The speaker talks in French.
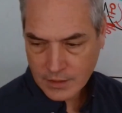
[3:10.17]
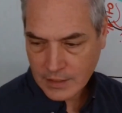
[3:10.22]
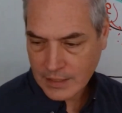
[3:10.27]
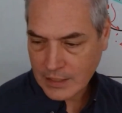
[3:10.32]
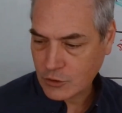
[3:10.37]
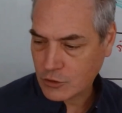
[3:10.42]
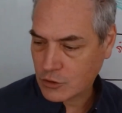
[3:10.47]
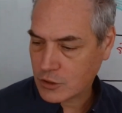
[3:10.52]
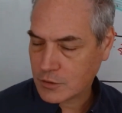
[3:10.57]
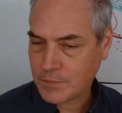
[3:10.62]
Et
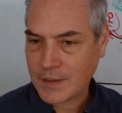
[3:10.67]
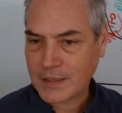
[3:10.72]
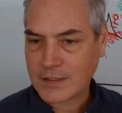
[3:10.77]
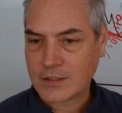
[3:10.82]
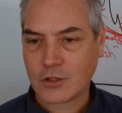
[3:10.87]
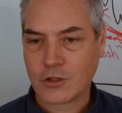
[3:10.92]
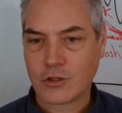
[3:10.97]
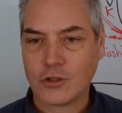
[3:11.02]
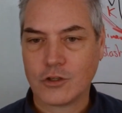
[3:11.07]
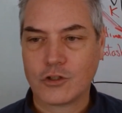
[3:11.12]
juste
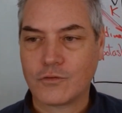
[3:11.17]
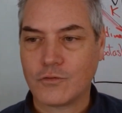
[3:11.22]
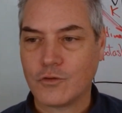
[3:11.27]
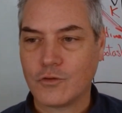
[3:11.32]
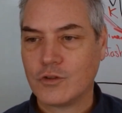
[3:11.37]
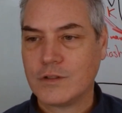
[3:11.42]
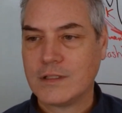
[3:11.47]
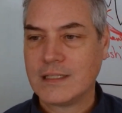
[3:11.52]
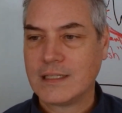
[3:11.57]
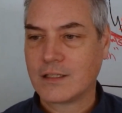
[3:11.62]
parce que je veux
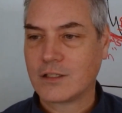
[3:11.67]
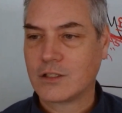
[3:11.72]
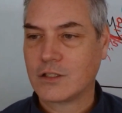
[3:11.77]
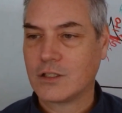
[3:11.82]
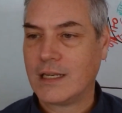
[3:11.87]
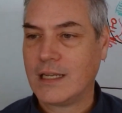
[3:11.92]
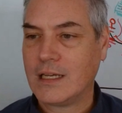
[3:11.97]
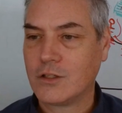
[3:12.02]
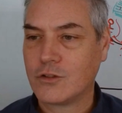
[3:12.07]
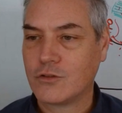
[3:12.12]
dire
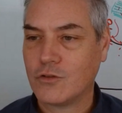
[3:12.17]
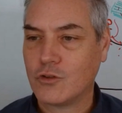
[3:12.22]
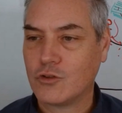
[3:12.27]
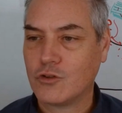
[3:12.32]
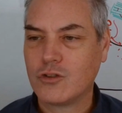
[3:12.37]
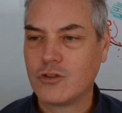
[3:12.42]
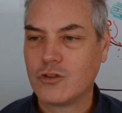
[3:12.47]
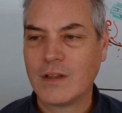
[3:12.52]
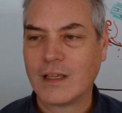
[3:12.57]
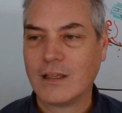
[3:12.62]
cela, je vais
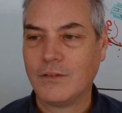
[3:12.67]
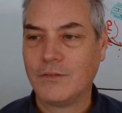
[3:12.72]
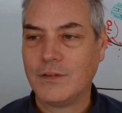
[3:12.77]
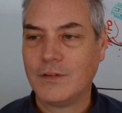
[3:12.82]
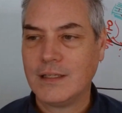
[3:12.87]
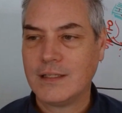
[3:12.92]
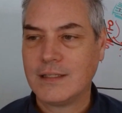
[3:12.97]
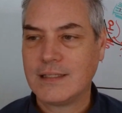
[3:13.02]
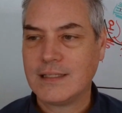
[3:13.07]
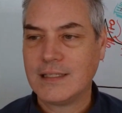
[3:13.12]
juste
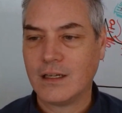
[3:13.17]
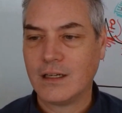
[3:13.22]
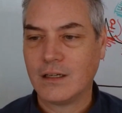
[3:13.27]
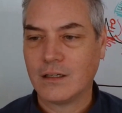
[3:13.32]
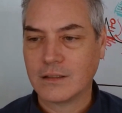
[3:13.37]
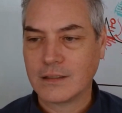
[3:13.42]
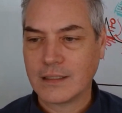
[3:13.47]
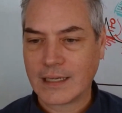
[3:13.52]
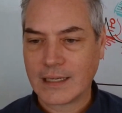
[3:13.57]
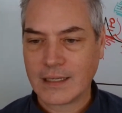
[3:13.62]
vérifier si
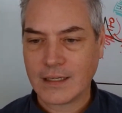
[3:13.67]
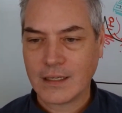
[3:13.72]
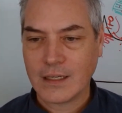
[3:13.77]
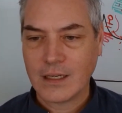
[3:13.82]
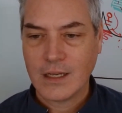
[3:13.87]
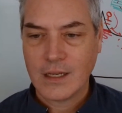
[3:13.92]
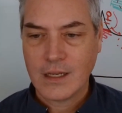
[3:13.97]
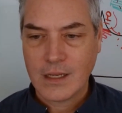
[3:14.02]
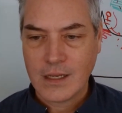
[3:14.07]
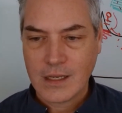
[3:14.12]
engrais,
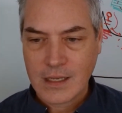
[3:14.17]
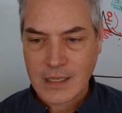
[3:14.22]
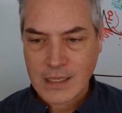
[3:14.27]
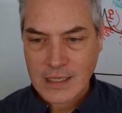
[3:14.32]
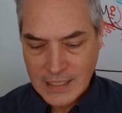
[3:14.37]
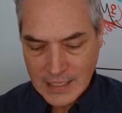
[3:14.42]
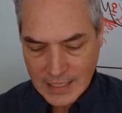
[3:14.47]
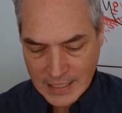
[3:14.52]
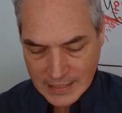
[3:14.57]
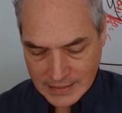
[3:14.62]

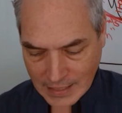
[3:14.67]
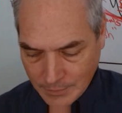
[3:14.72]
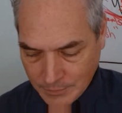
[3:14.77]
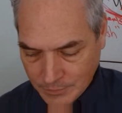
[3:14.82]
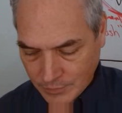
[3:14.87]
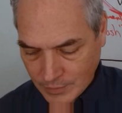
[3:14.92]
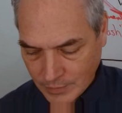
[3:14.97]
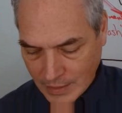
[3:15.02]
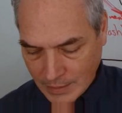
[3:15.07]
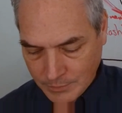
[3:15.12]
il est
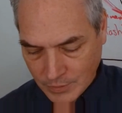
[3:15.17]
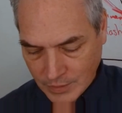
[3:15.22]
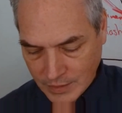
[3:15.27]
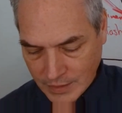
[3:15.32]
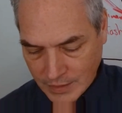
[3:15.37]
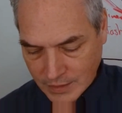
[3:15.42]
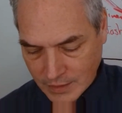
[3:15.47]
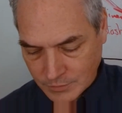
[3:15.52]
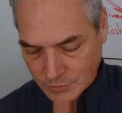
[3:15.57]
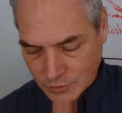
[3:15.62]

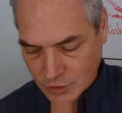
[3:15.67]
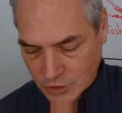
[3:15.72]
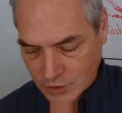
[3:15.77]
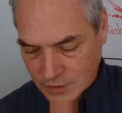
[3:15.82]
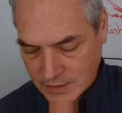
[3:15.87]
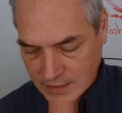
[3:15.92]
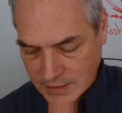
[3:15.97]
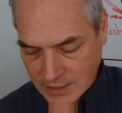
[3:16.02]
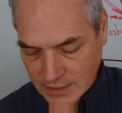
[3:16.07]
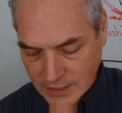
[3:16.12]
épelé comme
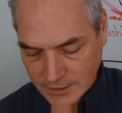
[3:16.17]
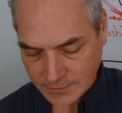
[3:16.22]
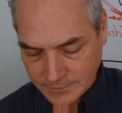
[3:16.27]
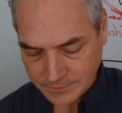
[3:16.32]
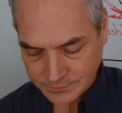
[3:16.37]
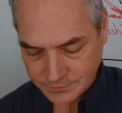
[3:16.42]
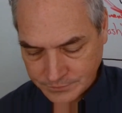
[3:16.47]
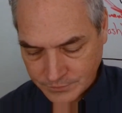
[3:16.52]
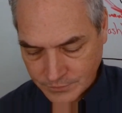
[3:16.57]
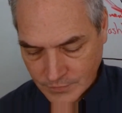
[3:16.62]
ceci.
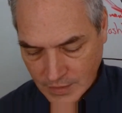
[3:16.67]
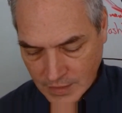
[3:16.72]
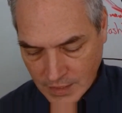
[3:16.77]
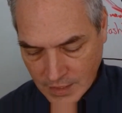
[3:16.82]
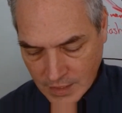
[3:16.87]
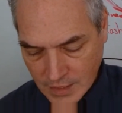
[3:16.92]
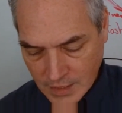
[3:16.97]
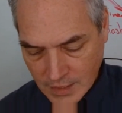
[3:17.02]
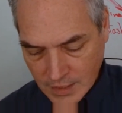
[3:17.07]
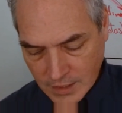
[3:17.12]

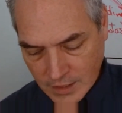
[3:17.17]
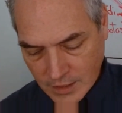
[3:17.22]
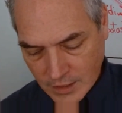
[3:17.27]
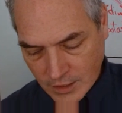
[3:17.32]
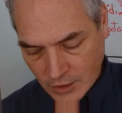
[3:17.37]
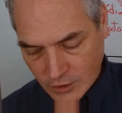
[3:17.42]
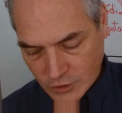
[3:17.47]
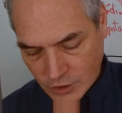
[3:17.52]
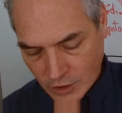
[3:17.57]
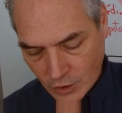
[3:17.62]

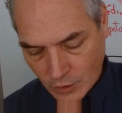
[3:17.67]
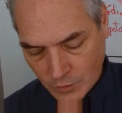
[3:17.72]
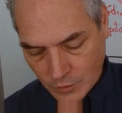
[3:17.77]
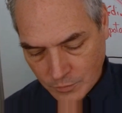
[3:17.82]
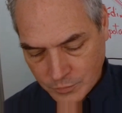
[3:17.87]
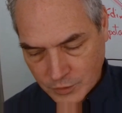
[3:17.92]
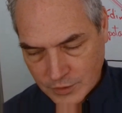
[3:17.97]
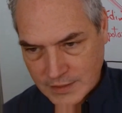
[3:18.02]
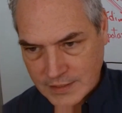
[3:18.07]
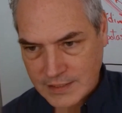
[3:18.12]
J'ai un
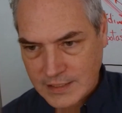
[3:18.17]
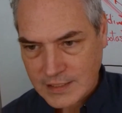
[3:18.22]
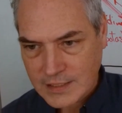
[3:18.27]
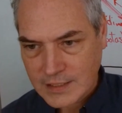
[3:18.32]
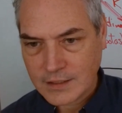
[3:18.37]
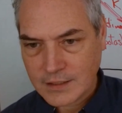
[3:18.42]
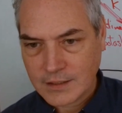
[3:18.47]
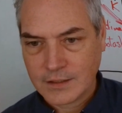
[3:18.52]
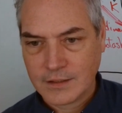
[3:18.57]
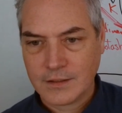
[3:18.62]

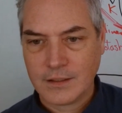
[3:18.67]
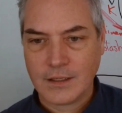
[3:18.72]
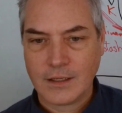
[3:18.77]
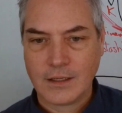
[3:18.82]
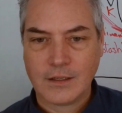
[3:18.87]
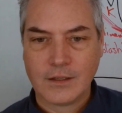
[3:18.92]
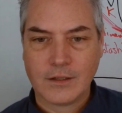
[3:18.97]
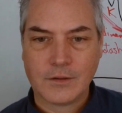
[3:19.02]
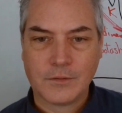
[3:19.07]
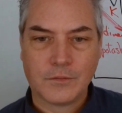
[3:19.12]
petit,
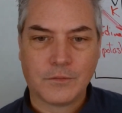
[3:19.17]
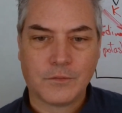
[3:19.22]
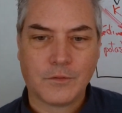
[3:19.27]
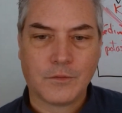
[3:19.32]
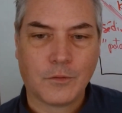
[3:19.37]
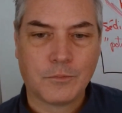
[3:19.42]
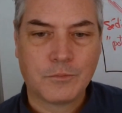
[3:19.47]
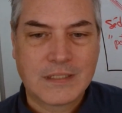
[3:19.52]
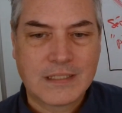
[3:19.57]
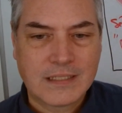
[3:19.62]
un
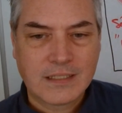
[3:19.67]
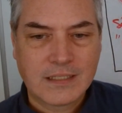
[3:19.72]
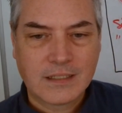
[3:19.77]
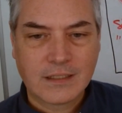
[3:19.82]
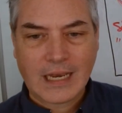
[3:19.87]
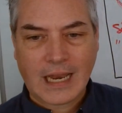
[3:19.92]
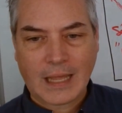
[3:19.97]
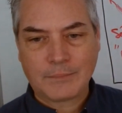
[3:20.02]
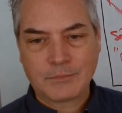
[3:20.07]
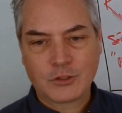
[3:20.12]
petit
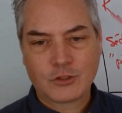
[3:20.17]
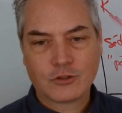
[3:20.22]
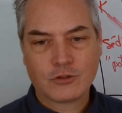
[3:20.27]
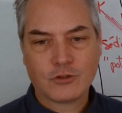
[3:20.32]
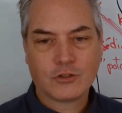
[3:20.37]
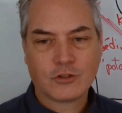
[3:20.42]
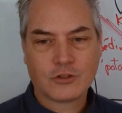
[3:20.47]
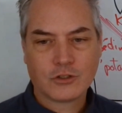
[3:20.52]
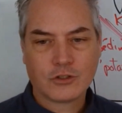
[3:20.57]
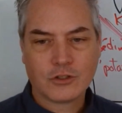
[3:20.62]

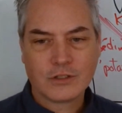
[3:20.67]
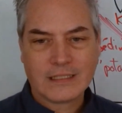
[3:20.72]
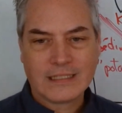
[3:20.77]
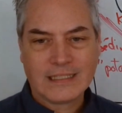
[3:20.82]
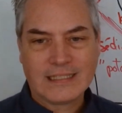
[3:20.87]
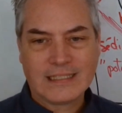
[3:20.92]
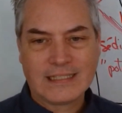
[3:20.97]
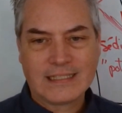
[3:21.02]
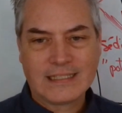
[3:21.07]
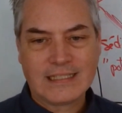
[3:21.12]
lapsus
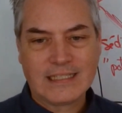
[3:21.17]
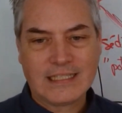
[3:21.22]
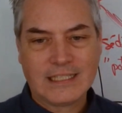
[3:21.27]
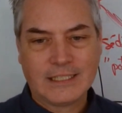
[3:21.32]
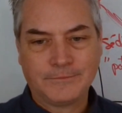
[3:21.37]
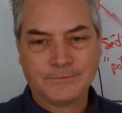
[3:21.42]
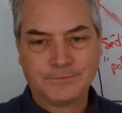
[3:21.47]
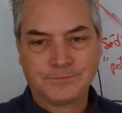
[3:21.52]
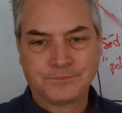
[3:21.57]
ici.